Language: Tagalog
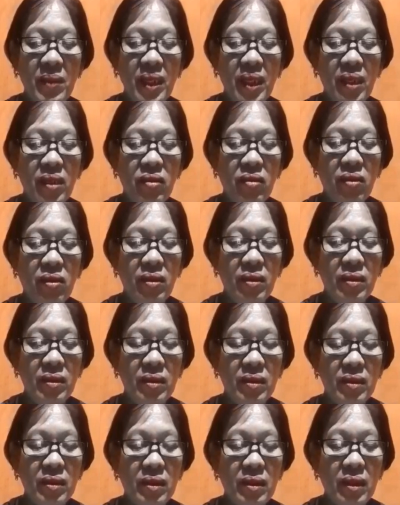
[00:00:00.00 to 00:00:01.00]
Panginoon.
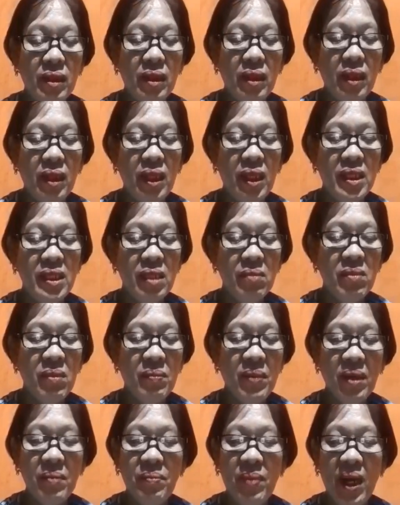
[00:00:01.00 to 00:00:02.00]
Isang
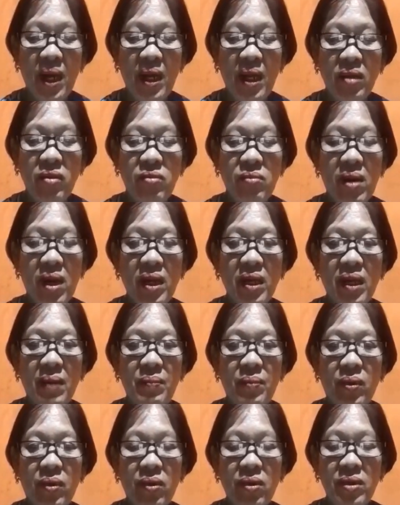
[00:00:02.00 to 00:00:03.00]
mapagpalang umaga
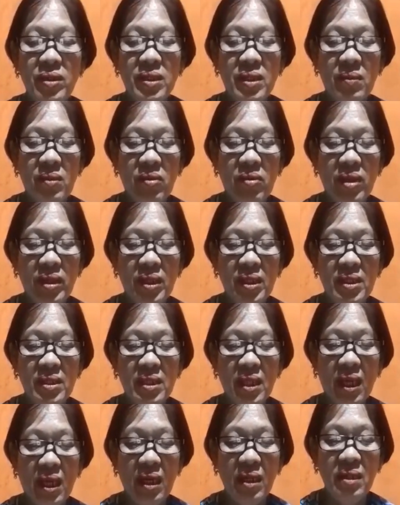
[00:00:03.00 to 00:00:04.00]
po sa bawat
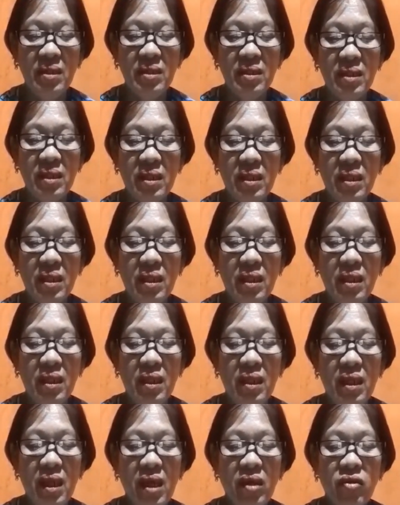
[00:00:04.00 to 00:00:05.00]
isa.
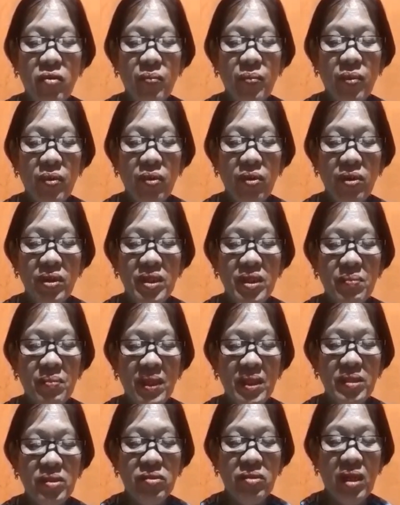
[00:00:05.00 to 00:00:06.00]
Ako po si
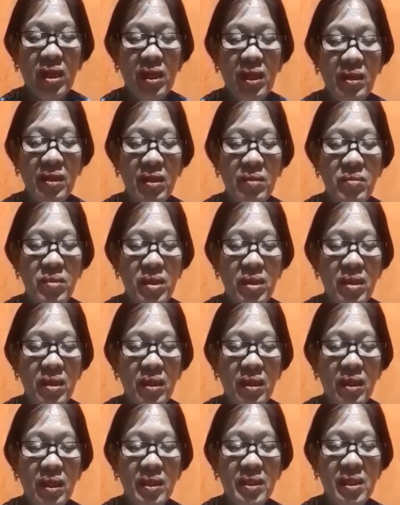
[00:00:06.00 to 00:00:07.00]
Pastoral
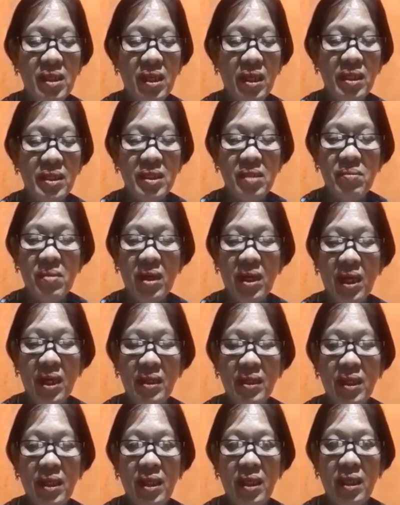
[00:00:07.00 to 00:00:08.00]
Letimir ng CRC
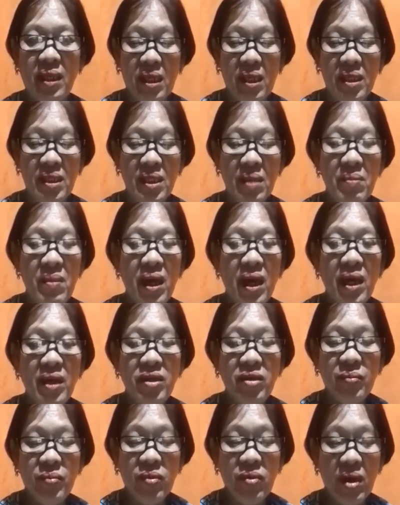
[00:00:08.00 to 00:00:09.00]
Makati. Samahan
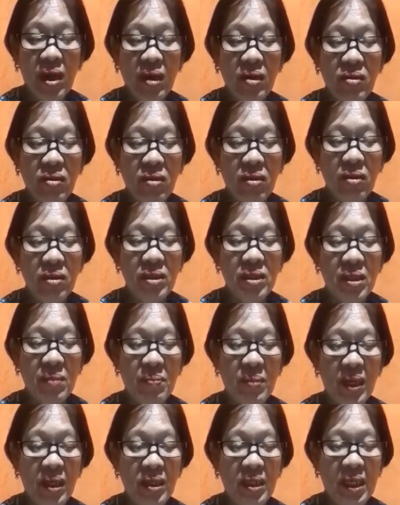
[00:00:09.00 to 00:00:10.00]
niyo po ako sa
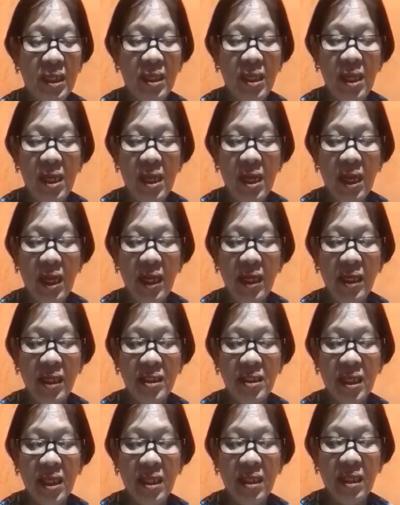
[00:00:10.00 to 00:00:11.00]
pagninilay ng
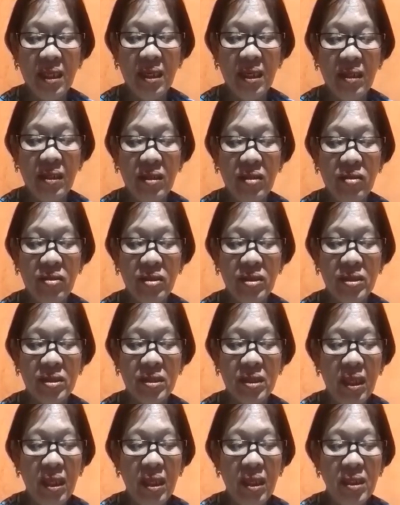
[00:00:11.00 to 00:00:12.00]
salita ng Diyos
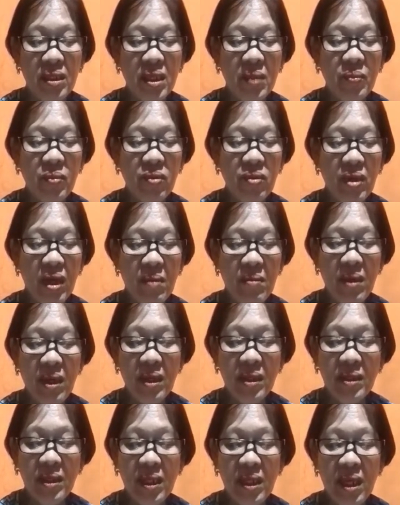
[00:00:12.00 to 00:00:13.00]
sa
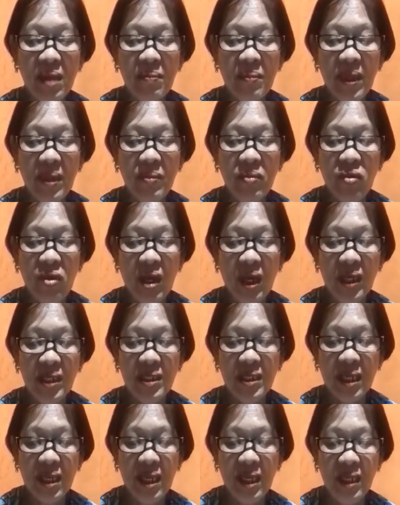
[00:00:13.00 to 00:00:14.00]
programang Tinapay mula
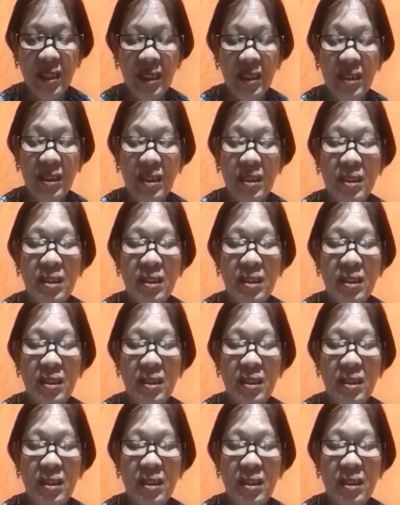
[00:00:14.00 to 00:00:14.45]
sa langit.